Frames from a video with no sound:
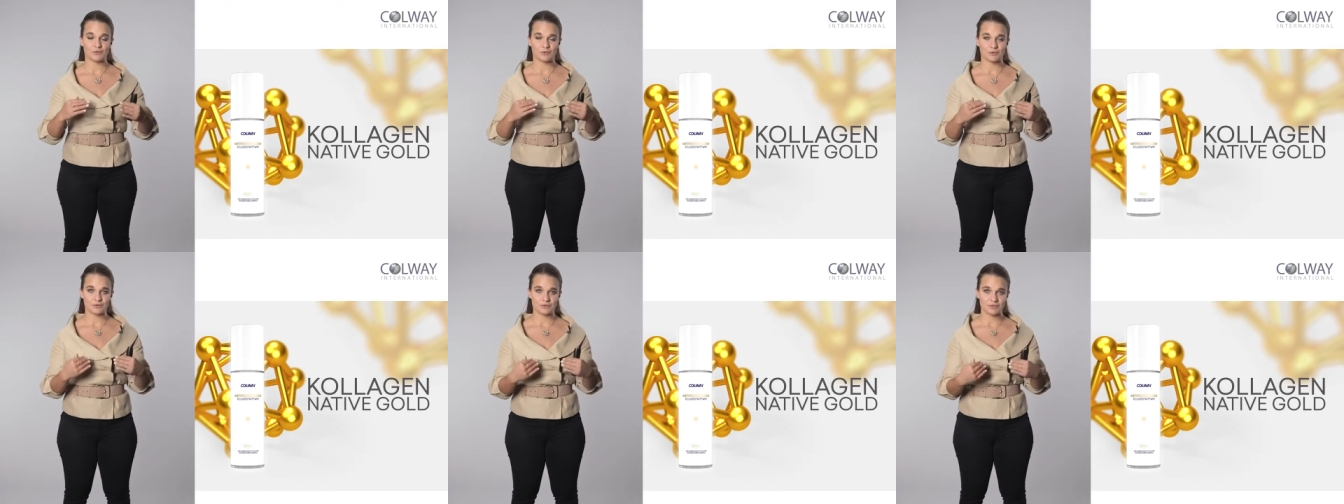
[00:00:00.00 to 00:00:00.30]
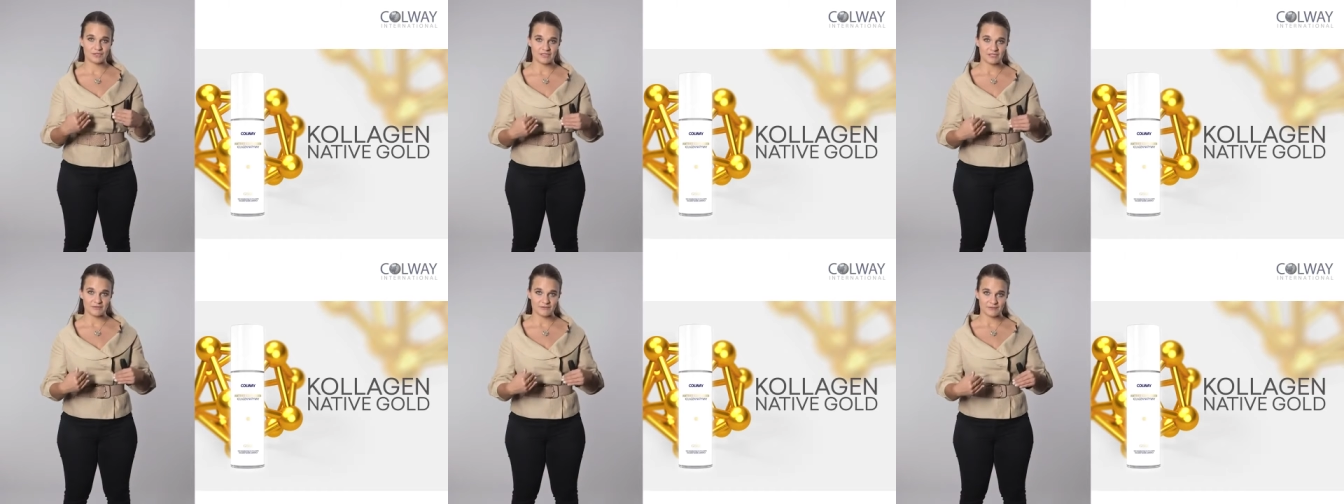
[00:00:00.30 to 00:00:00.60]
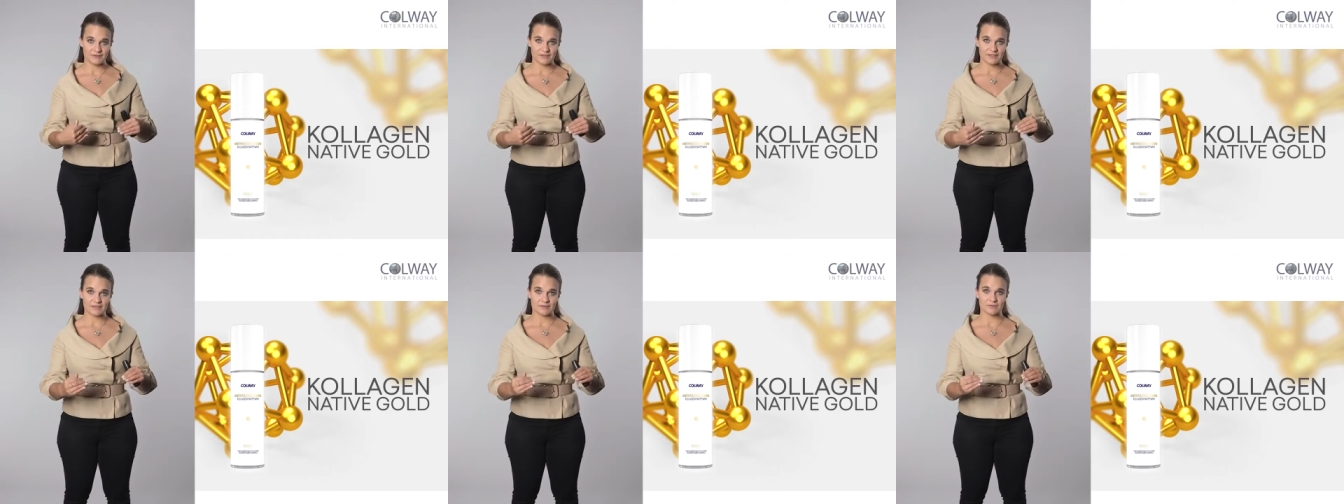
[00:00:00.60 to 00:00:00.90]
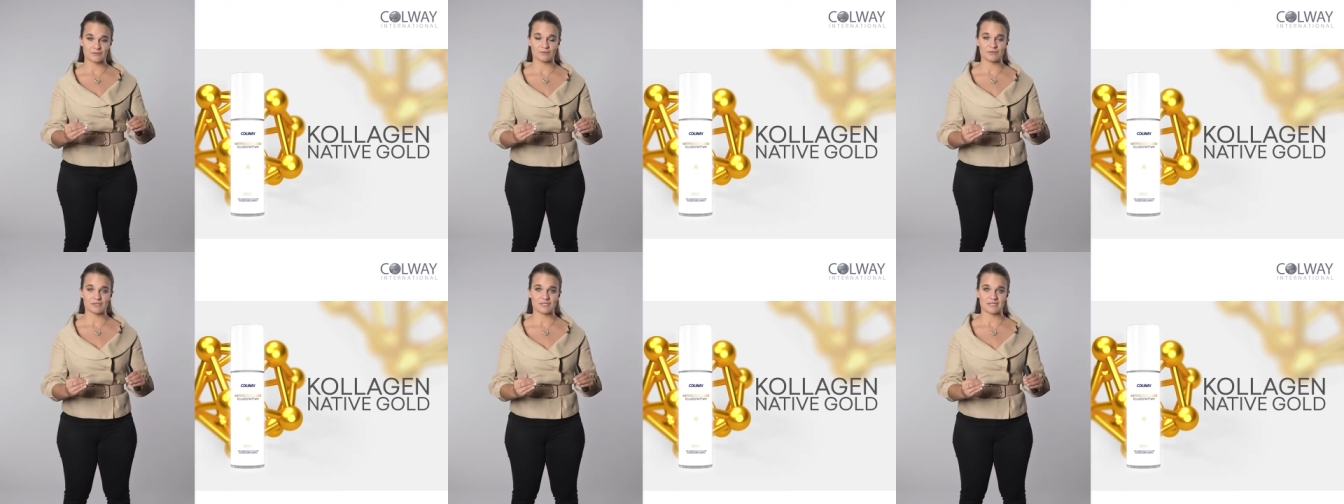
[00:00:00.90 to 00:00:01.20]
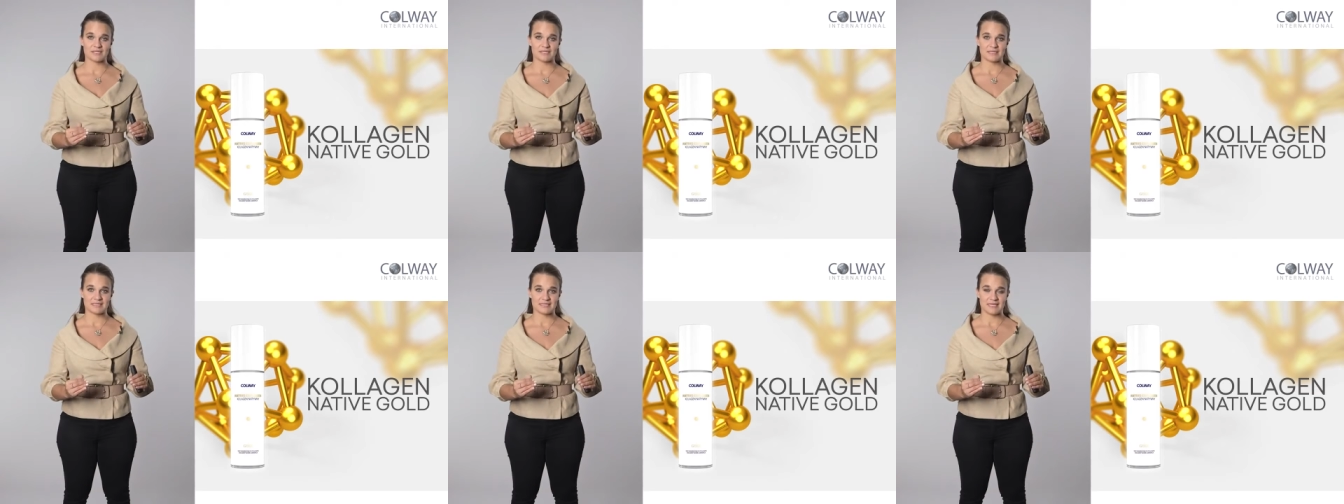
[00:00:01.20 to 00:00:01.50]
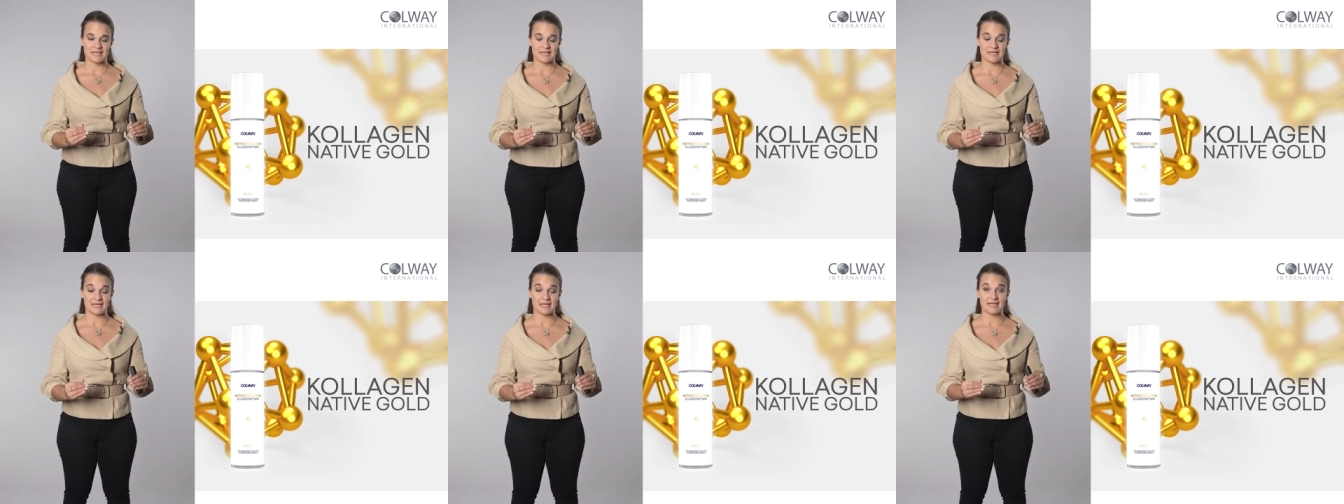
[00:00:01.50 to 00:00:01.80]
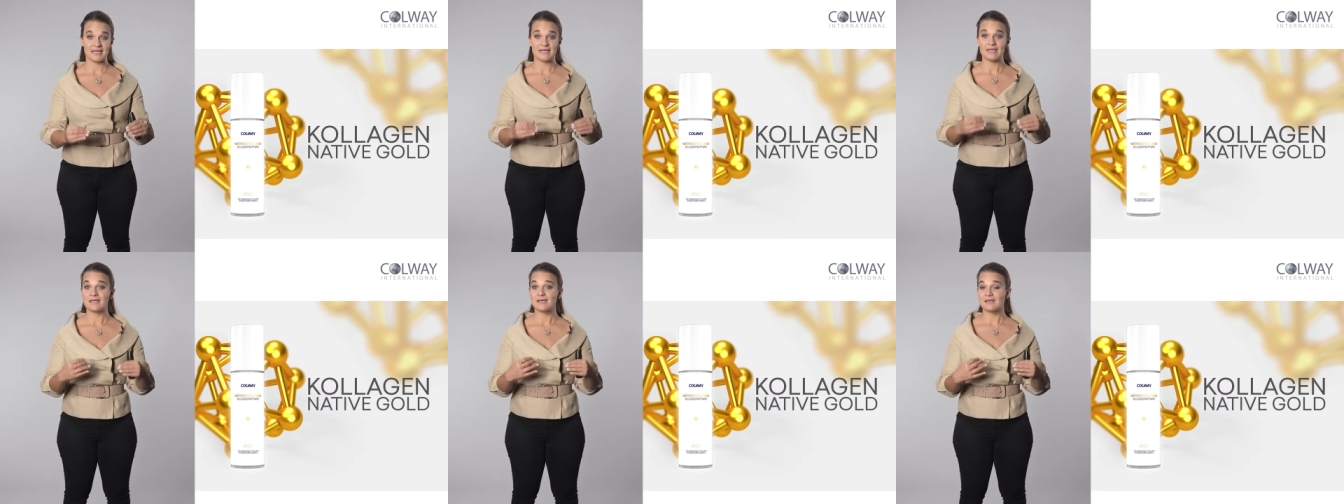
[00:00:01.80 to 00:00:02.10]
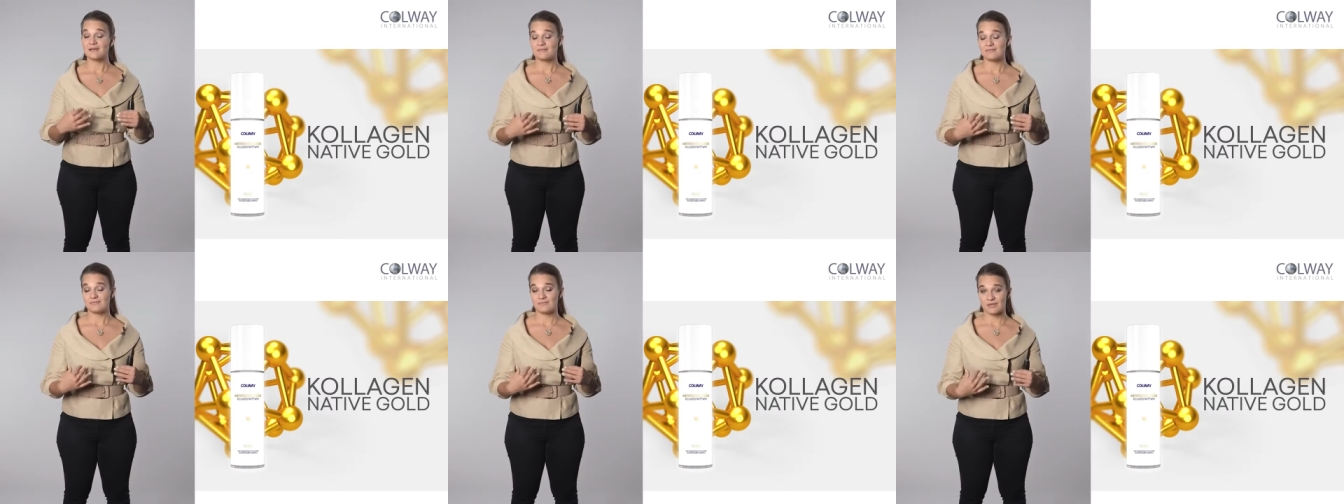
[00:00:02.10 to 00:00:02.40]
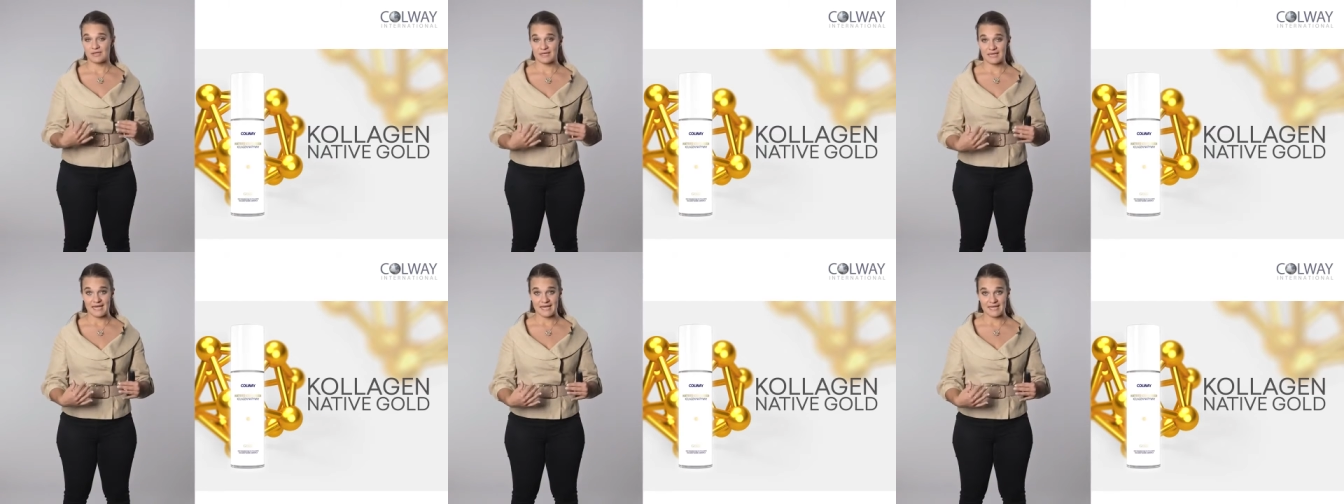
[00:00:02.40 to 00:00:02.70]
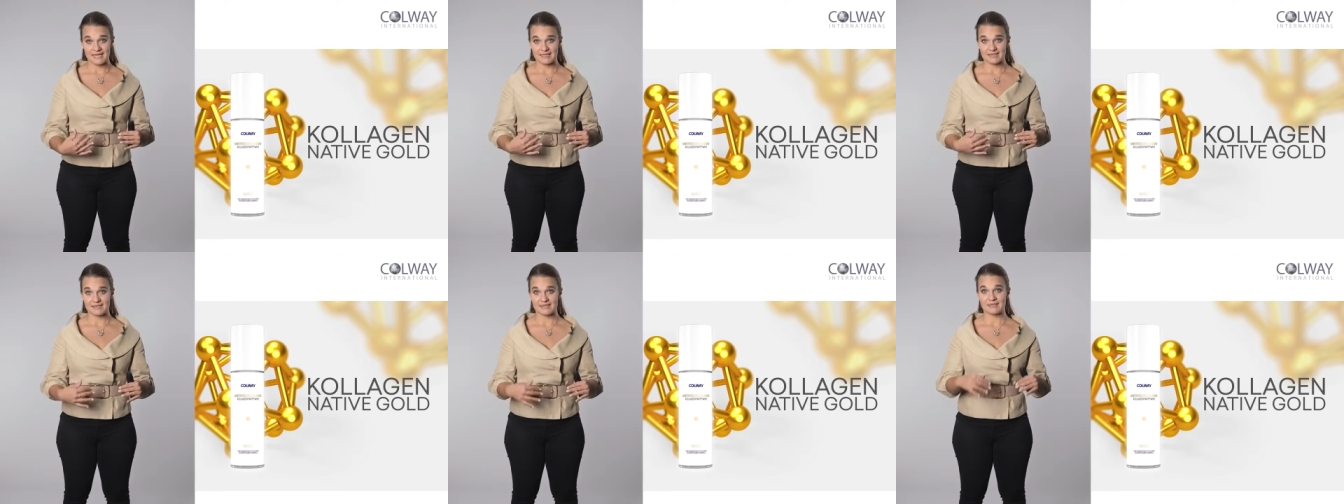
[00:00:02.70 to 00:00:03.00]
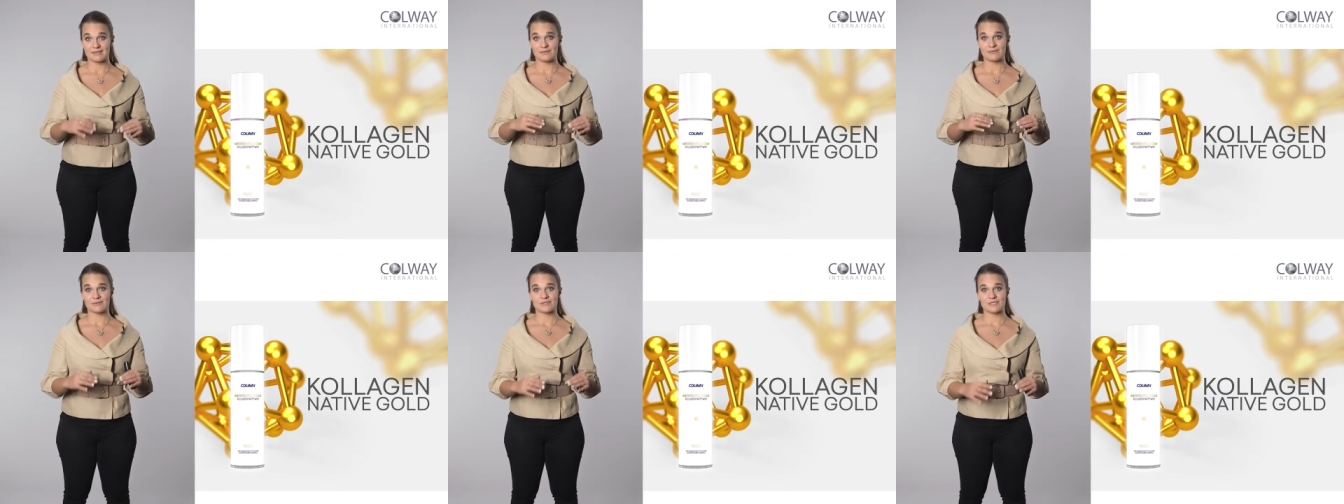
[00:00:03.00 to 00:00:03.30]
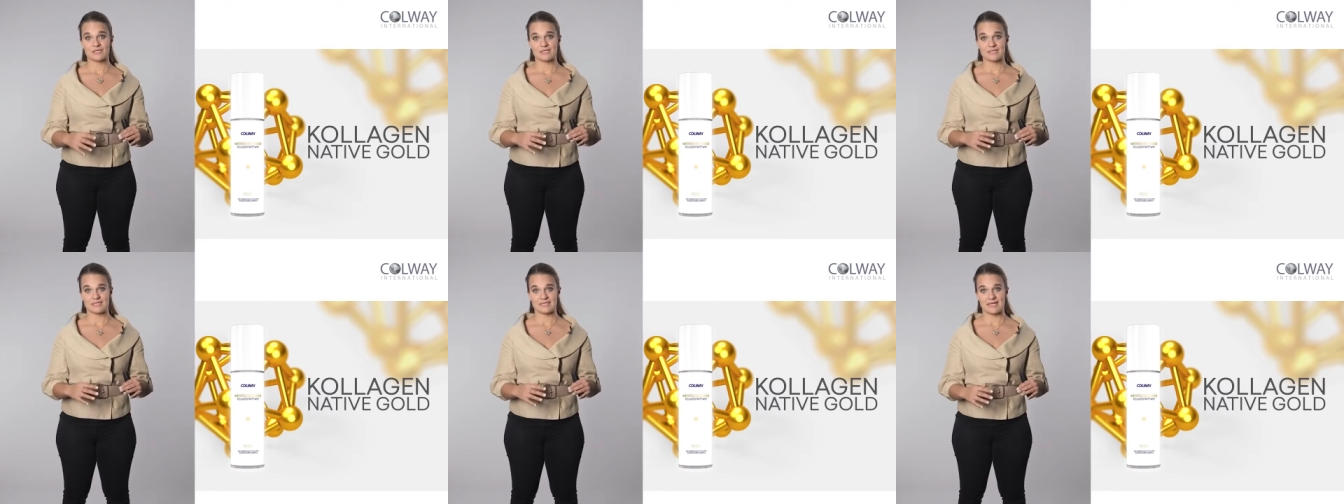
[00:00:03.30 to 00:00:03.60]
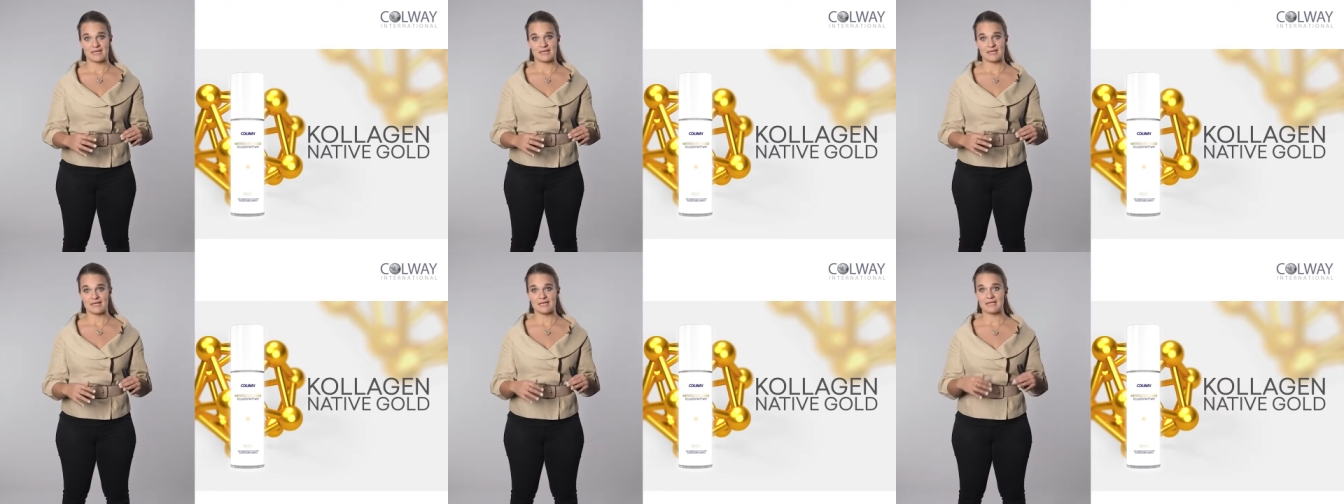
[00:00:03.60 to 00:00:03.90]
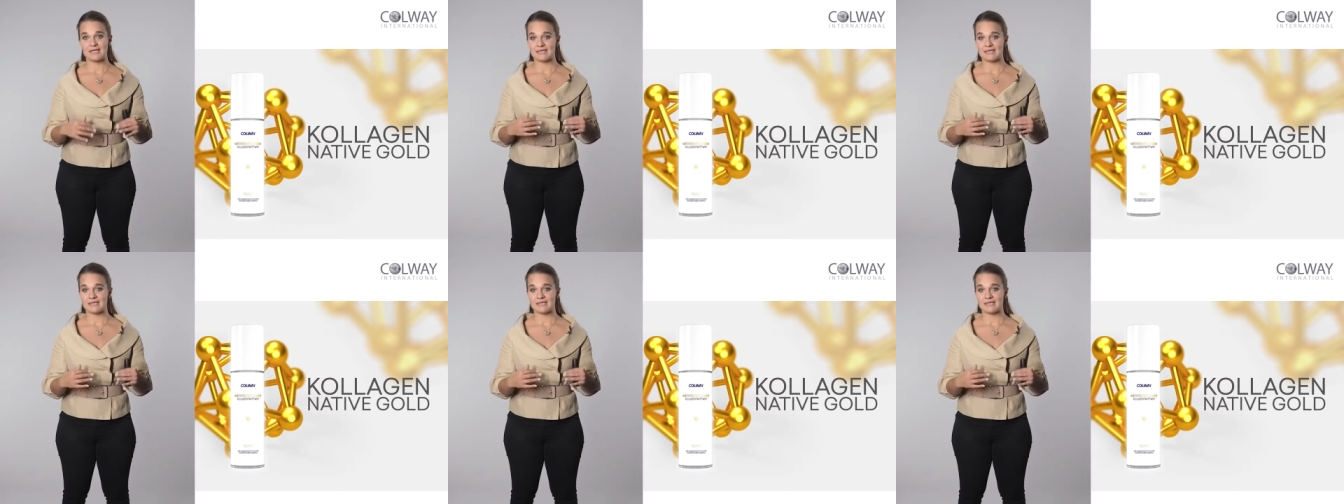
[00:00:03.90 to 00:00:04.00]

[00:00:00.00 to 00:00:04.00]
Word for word: noch tiefer in unsere Zelle, leichter in unsere Zelle